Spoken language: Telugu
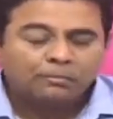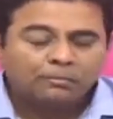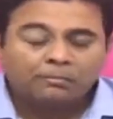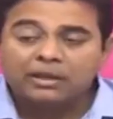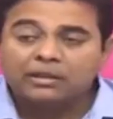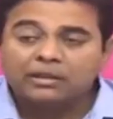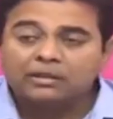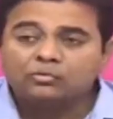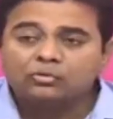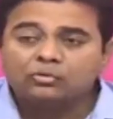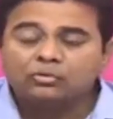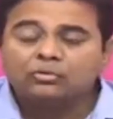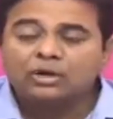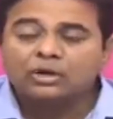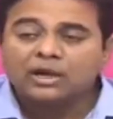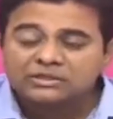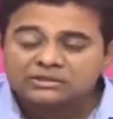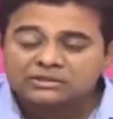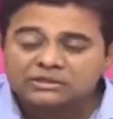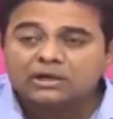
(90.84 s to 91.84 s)
పదమూడు
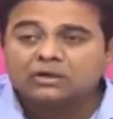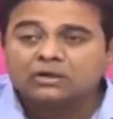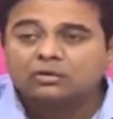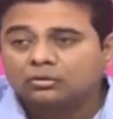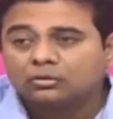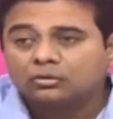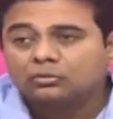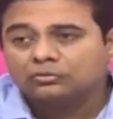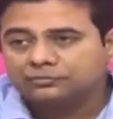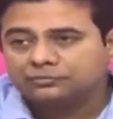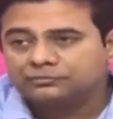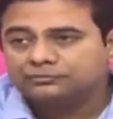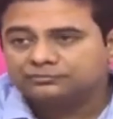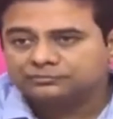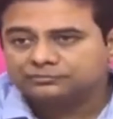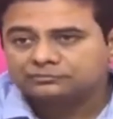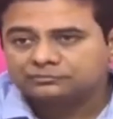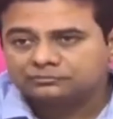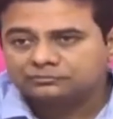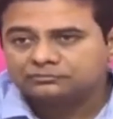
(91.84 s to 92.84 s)
లక్షల కోట్లు
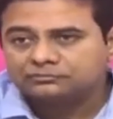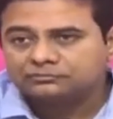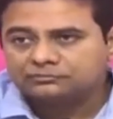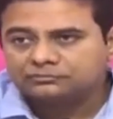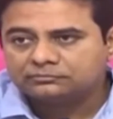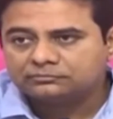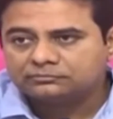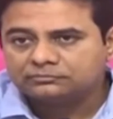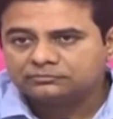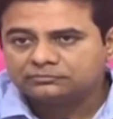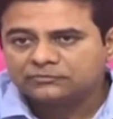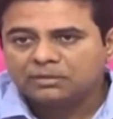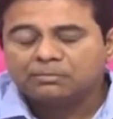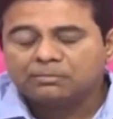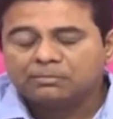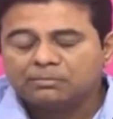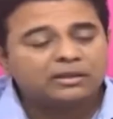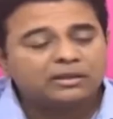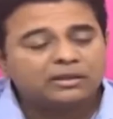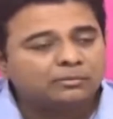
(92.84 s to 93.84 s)

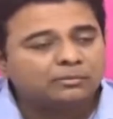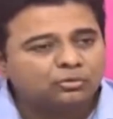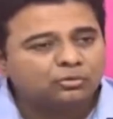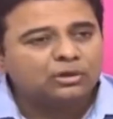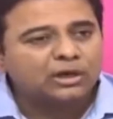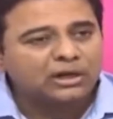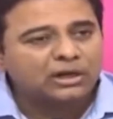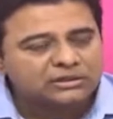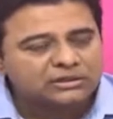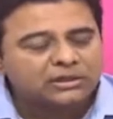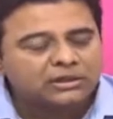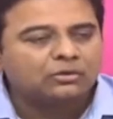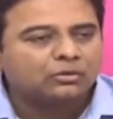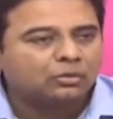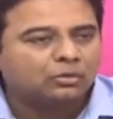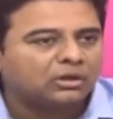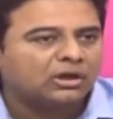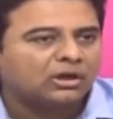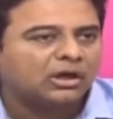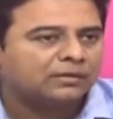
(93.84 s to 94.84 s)
పదమూడు లక్షల
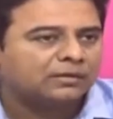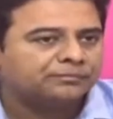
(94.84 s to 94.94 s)
కోట్ల